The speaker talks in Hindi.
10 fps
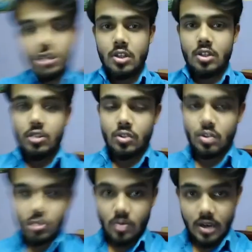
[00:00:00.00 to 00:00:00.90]
सो दोस्तों
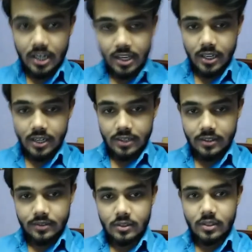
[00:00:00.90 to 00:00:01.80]
अगर
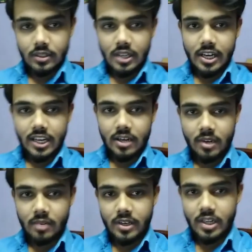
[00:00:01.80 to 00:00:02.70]
हाय कामरान
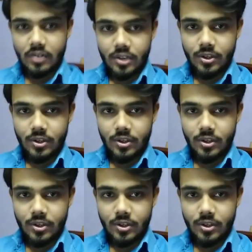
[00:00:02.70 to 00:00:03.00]
भाई हाउ आर यू